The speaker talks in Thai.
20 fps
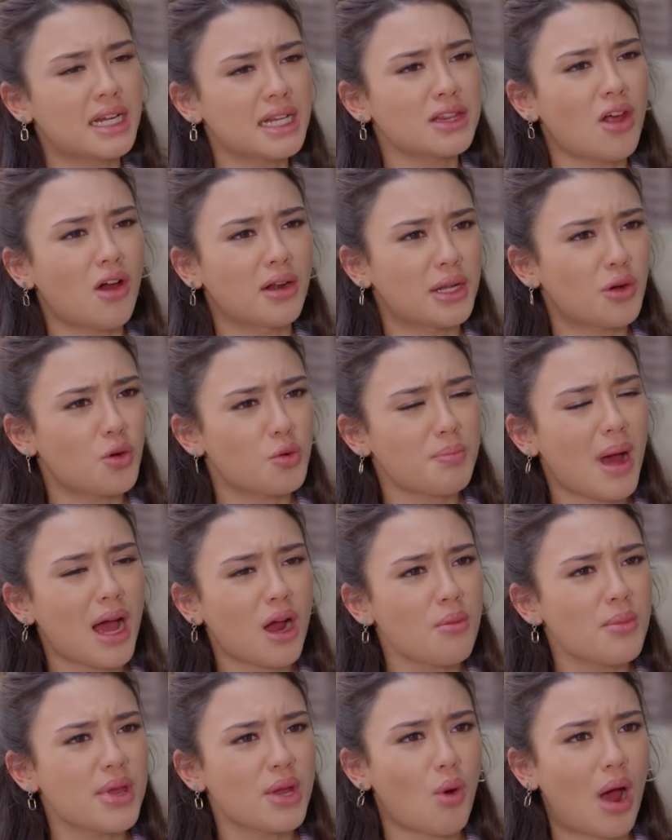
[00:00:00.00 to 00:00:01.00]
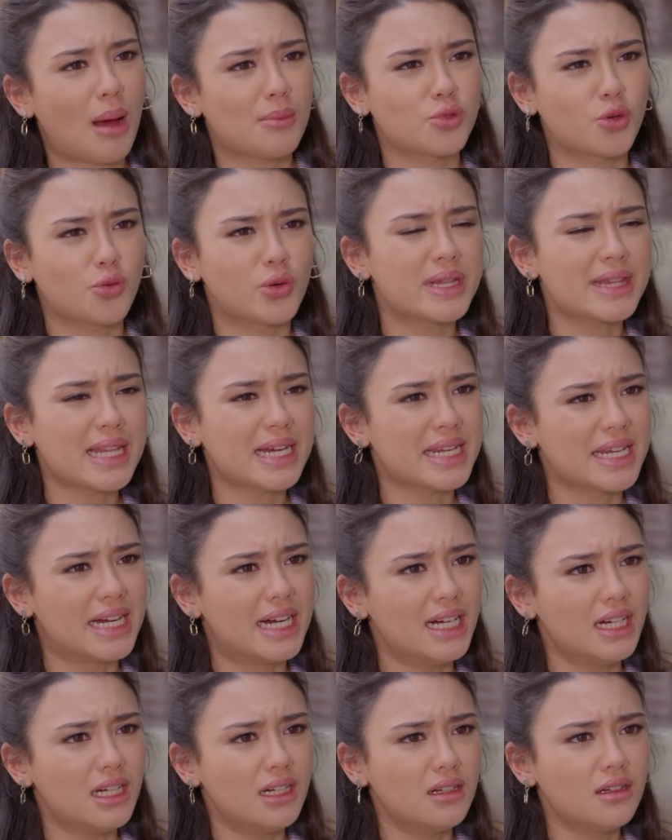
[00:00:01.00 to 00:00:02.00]
งๆ ที่ตอนนี้คุณป้าก็มีความสุขขึ้นตั้งเย
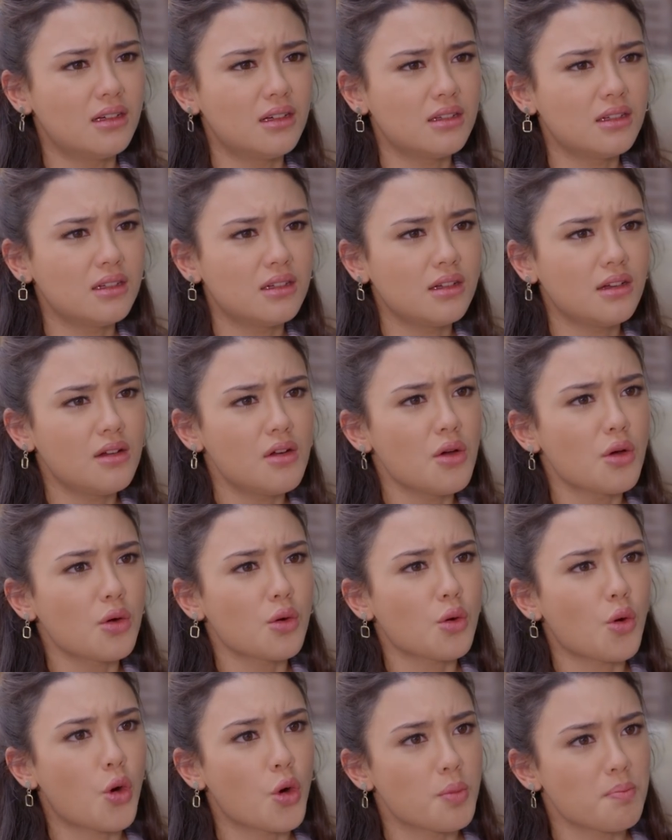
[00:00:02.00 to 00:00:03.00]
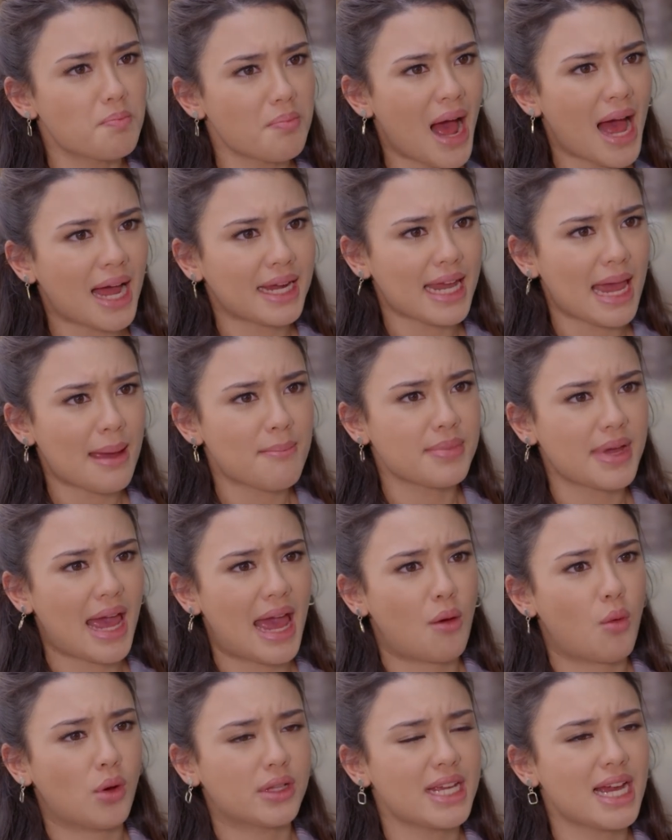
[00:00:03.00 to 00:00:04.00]
อะ คุณป้าเข้มแข็
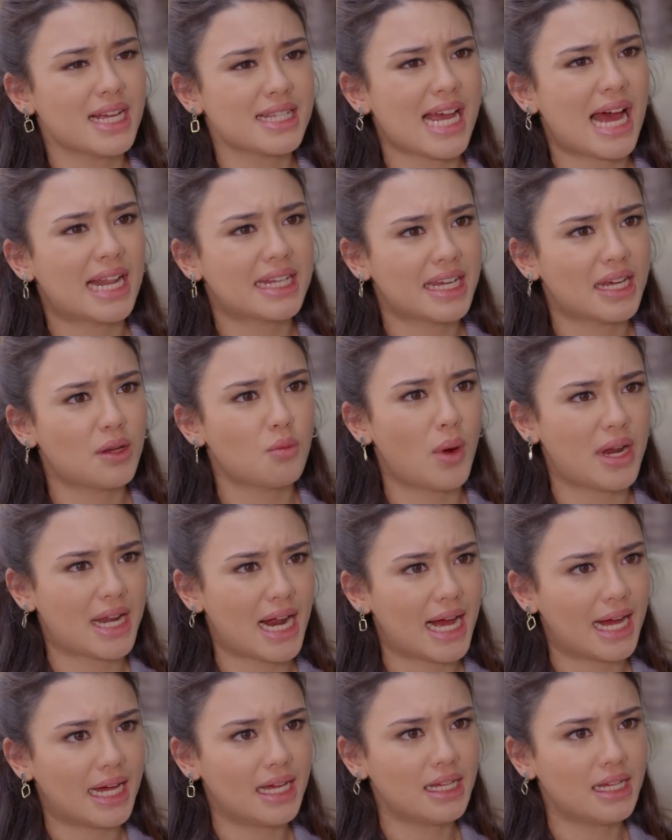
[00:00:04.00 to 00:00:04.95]
งกว่าที่อาจารย์คิดไว้นะคะ